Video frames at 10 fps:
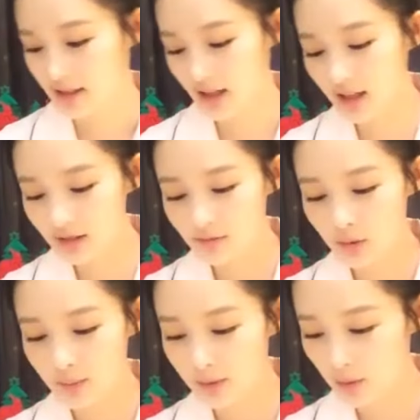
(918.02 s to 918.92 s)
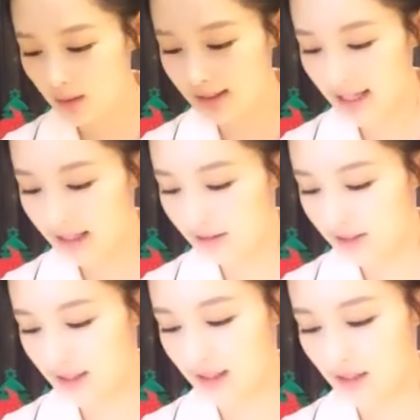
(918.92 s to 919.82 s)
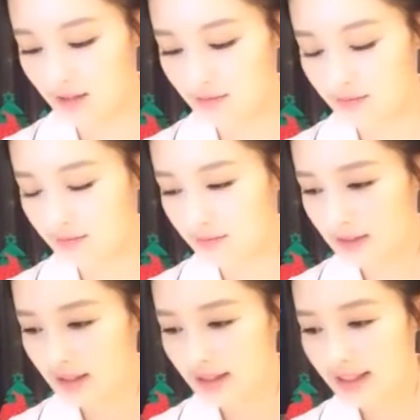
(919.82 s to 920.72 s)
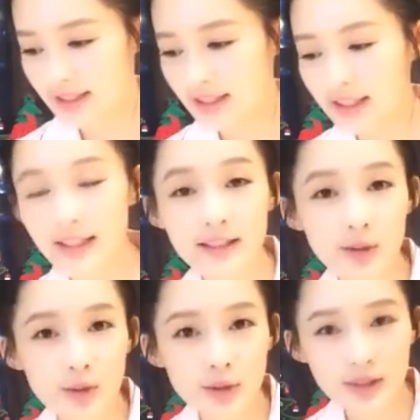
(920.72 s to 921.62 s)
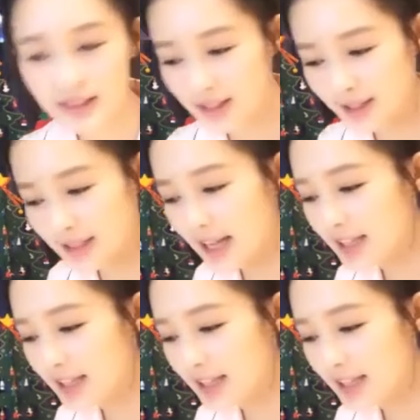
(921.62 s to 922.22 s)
的。好了，我们换下一个问题了。今天都是